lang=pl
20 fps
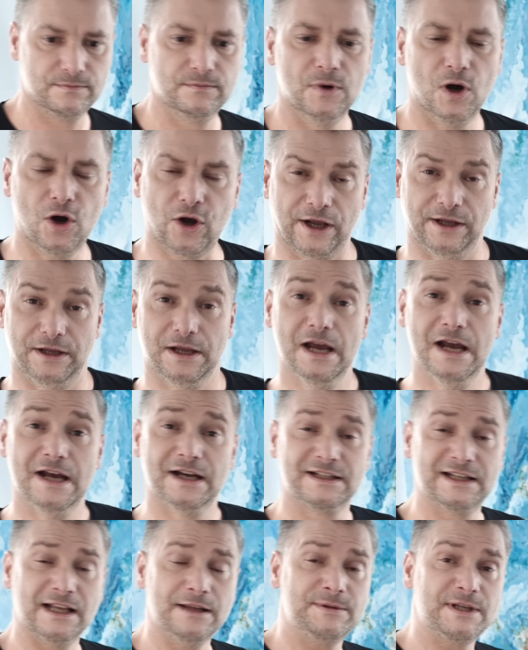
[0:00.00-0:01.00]
Ok,
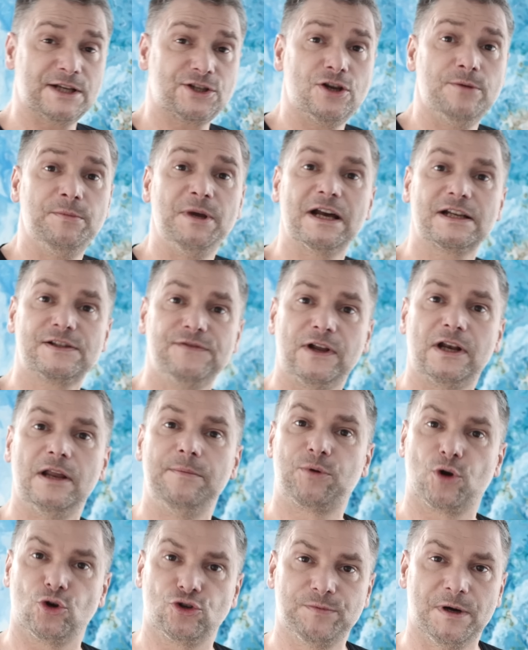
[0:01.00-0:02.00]
zanim zaczniemy jak zwykle
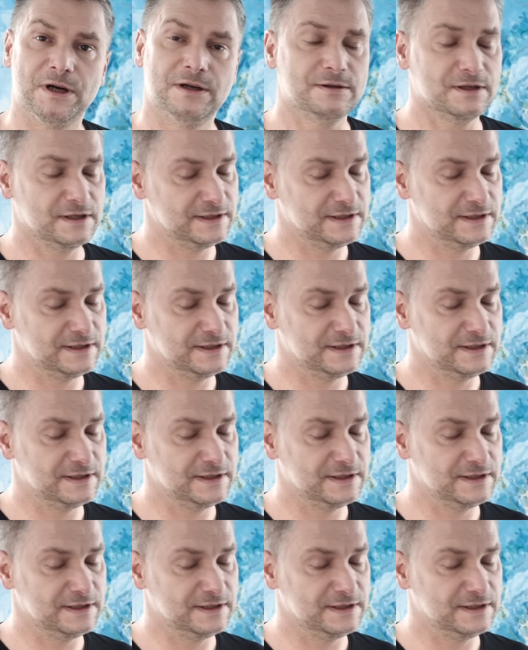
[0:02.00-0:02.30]
prośba,